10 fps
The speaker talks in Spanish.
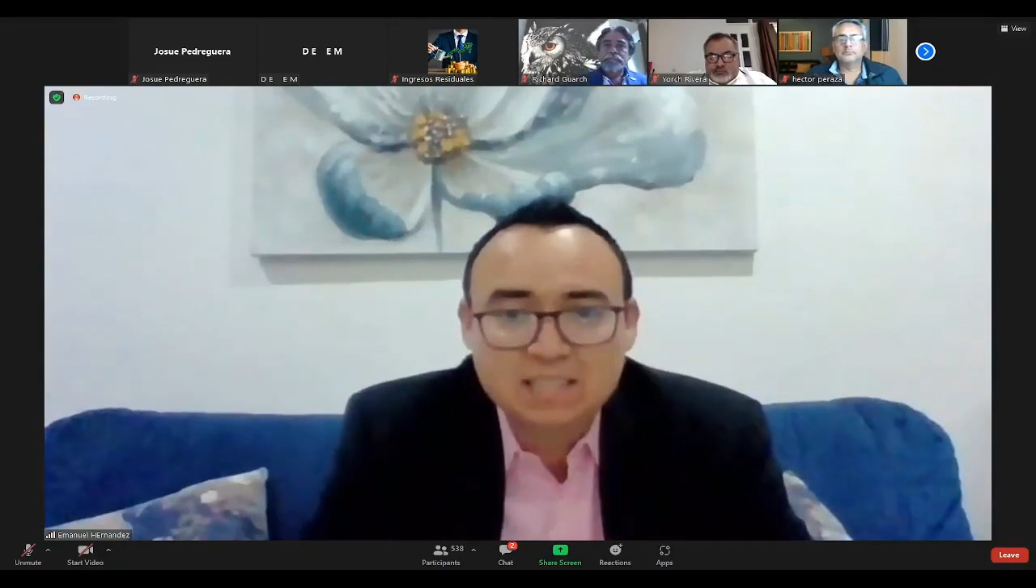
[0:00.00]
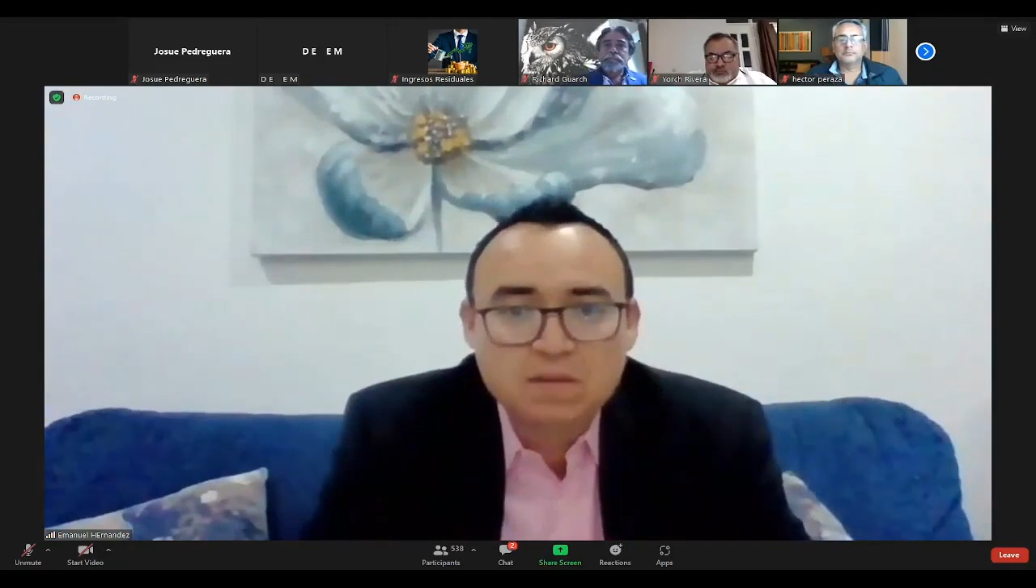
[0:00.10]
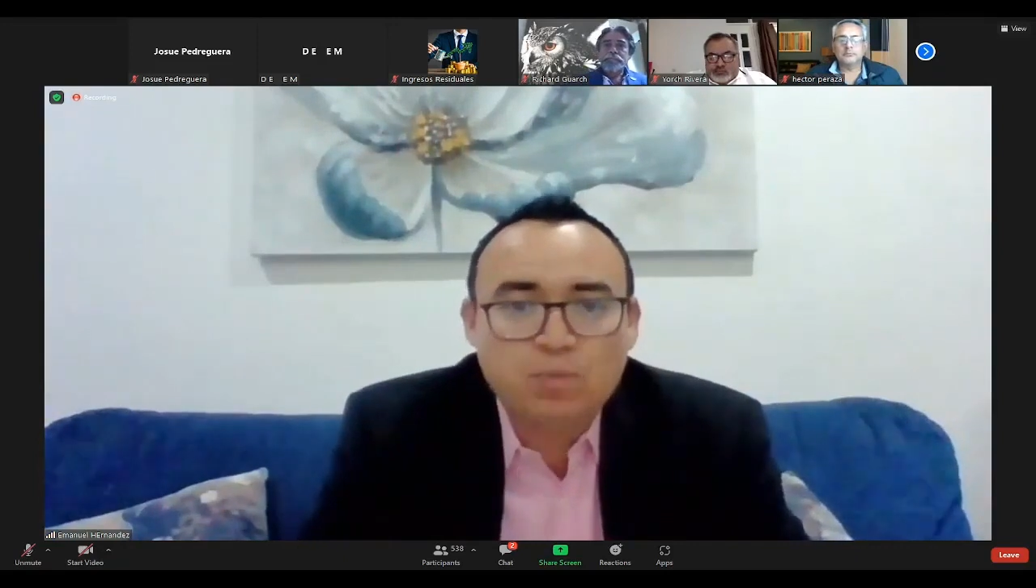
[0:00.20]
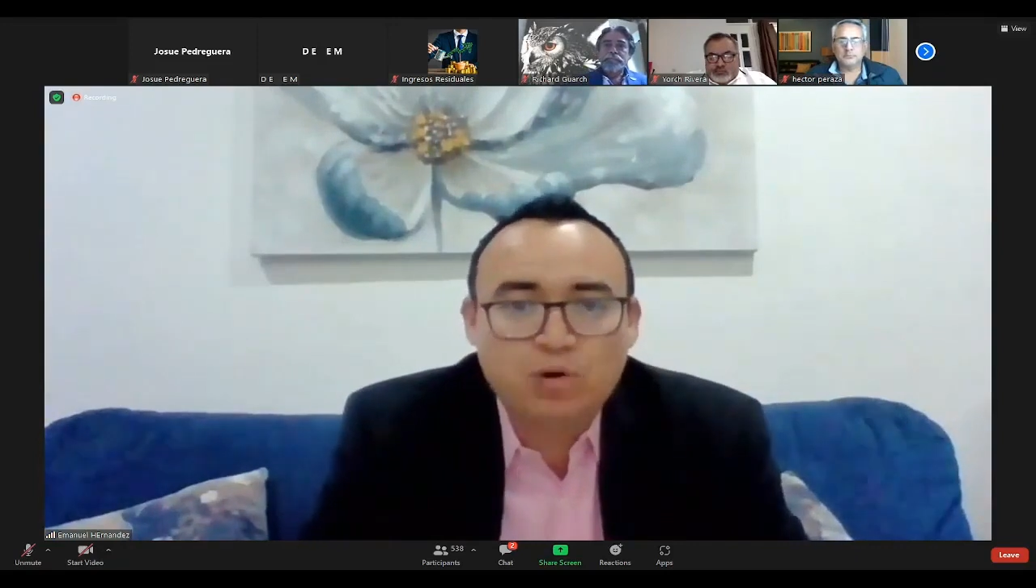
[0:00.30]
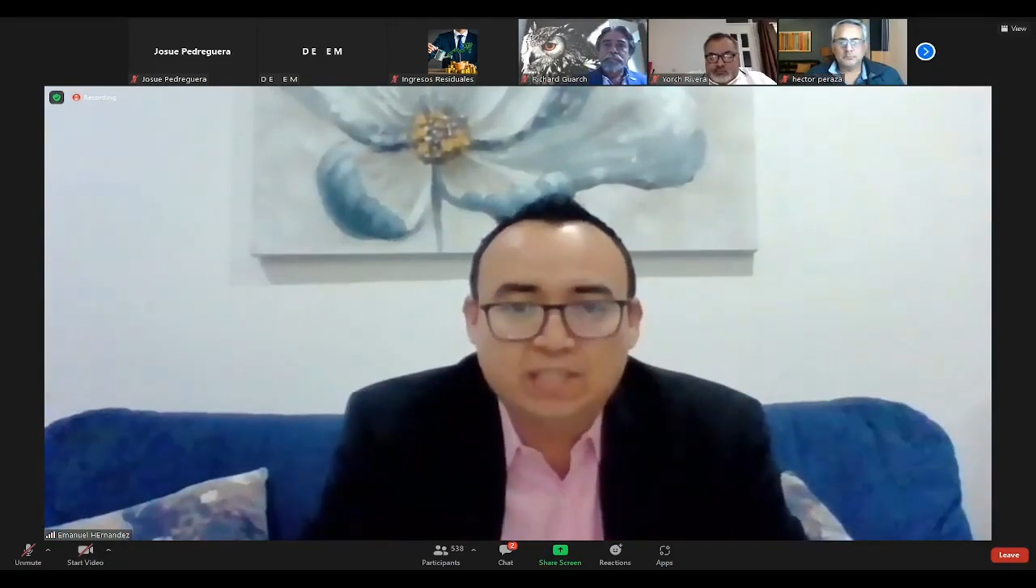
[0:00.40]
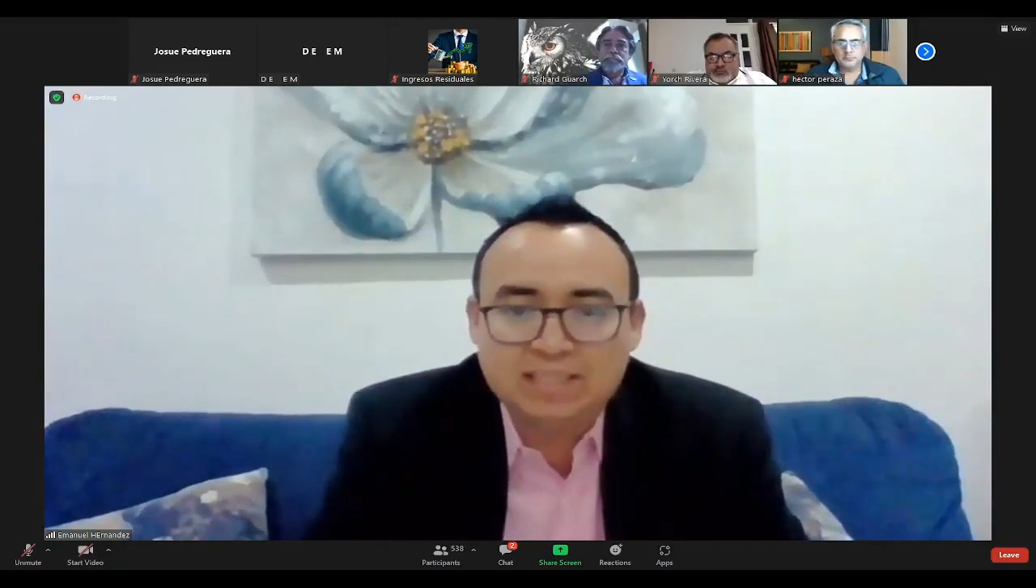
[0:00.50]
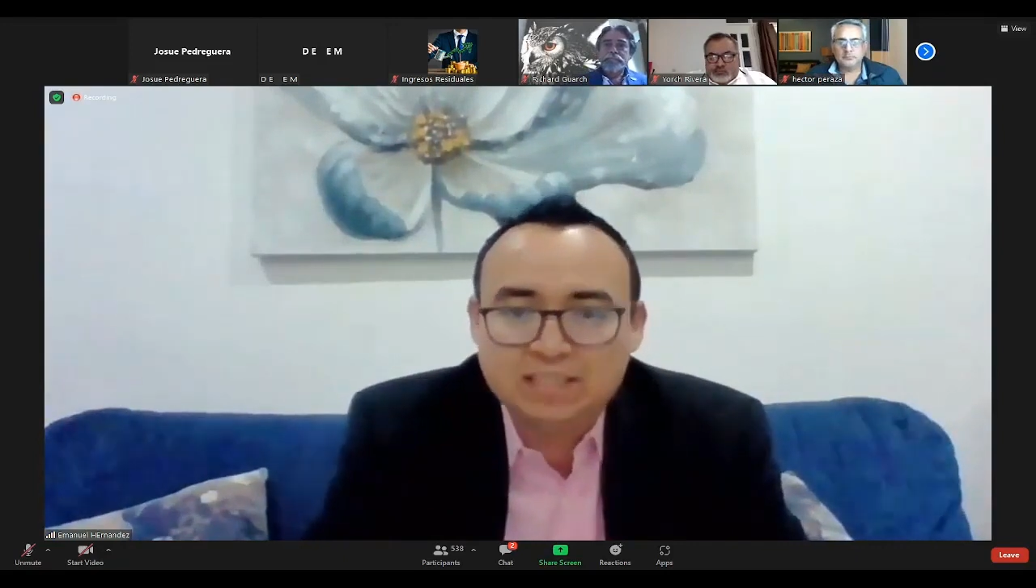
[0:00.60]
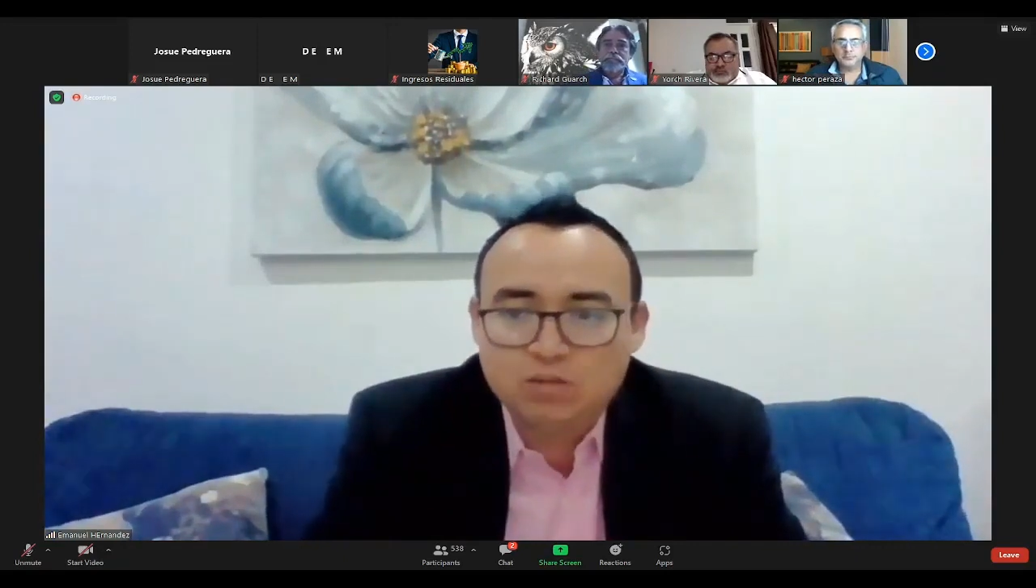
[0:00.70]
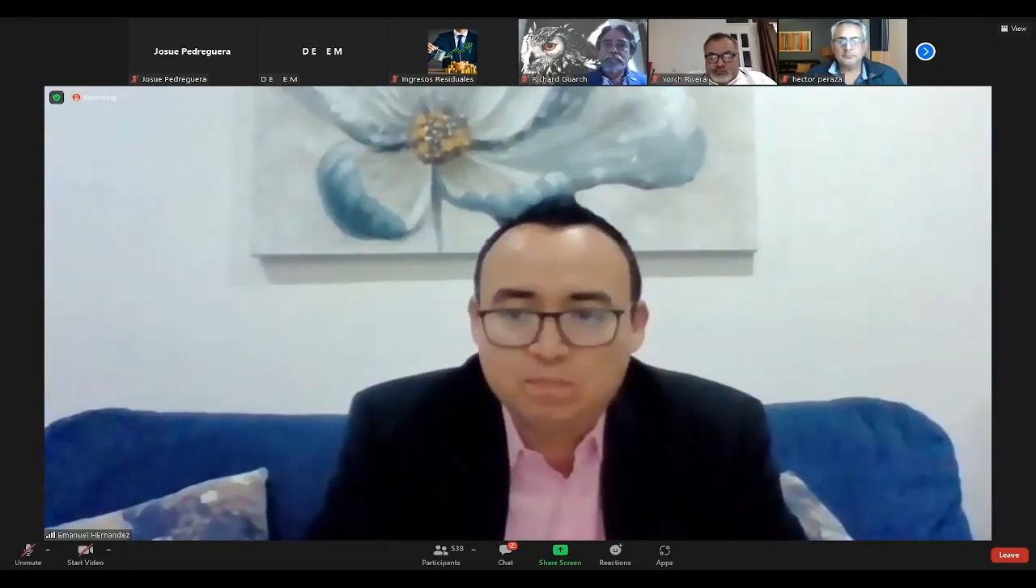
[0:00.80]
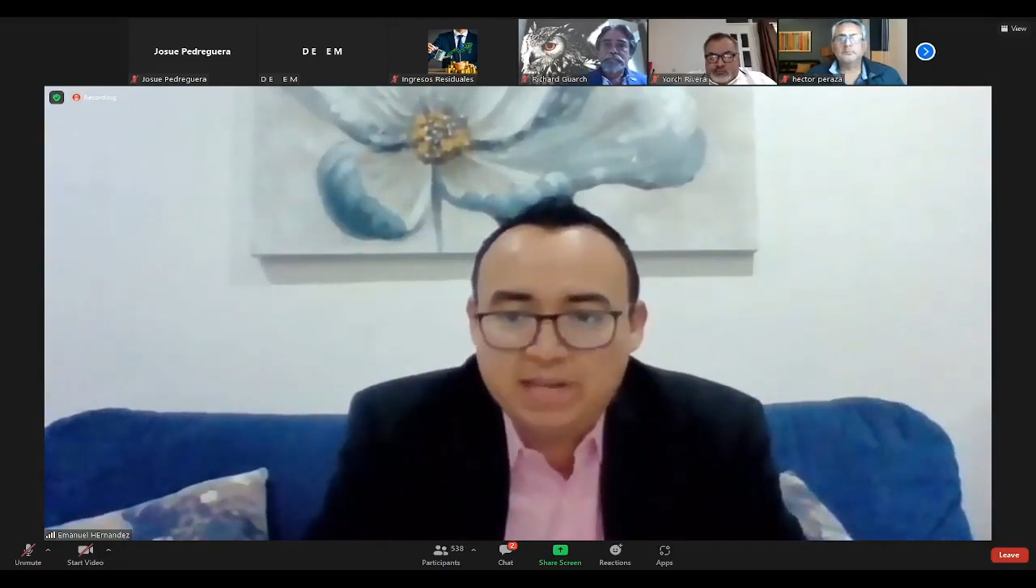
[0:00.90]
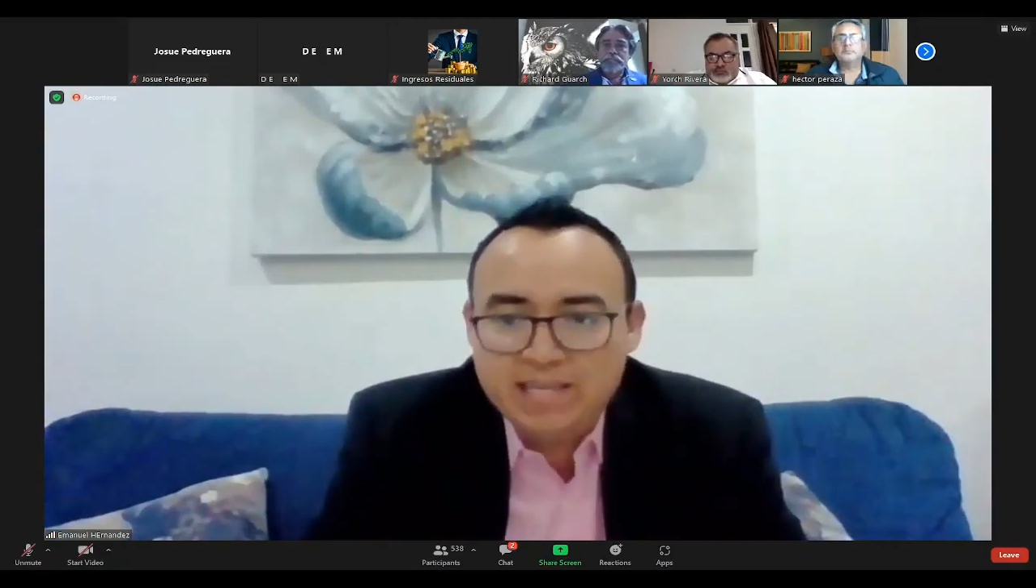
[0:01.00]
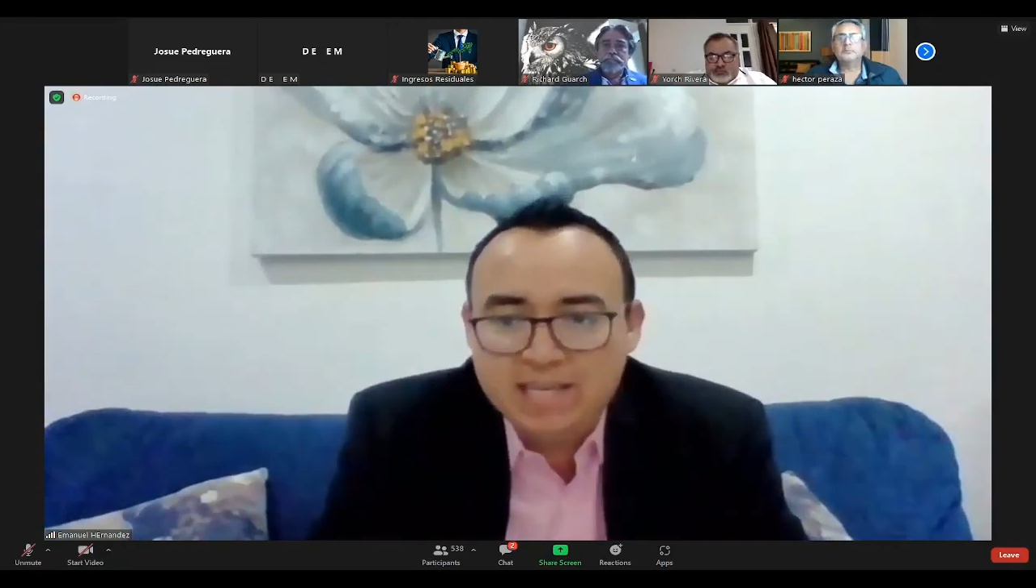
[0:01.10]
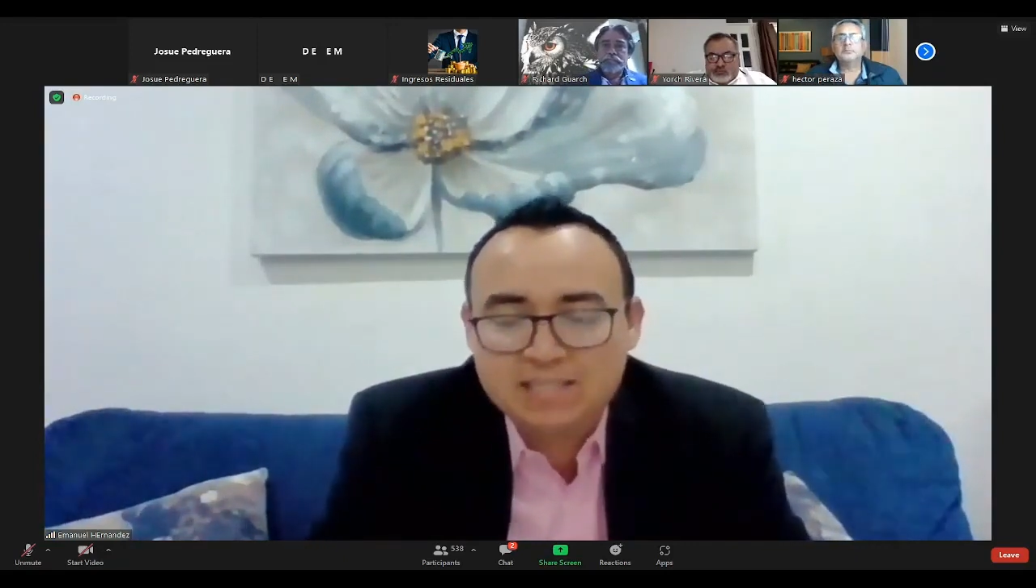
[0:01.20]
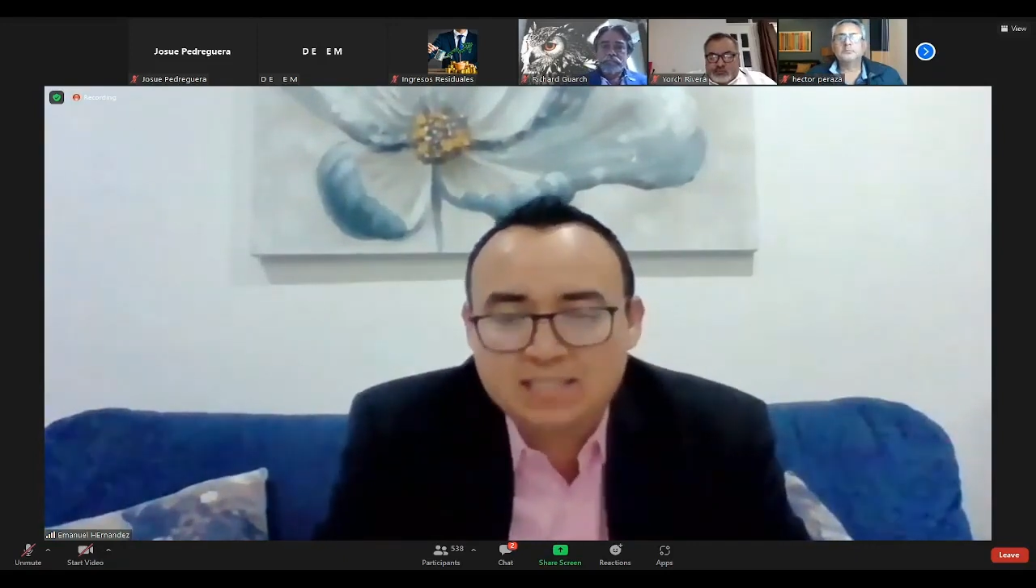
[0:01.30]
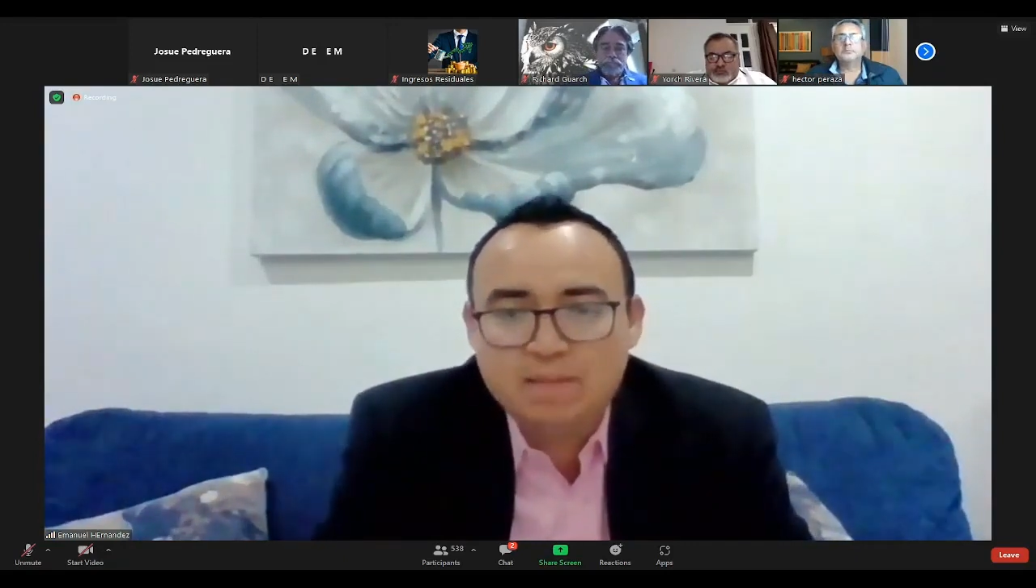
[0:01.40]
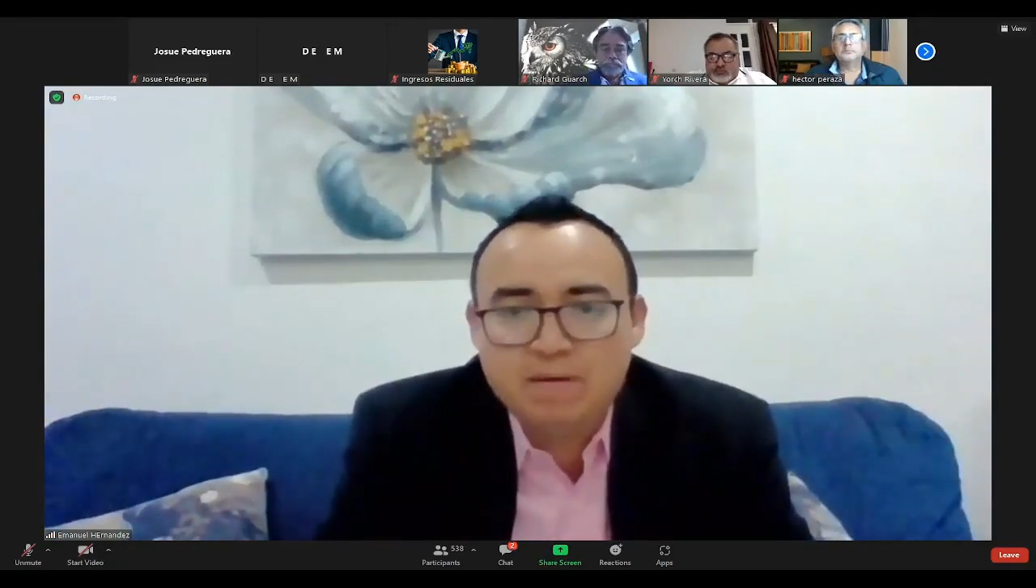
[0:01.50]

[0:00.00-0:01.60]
por tantas compañías que me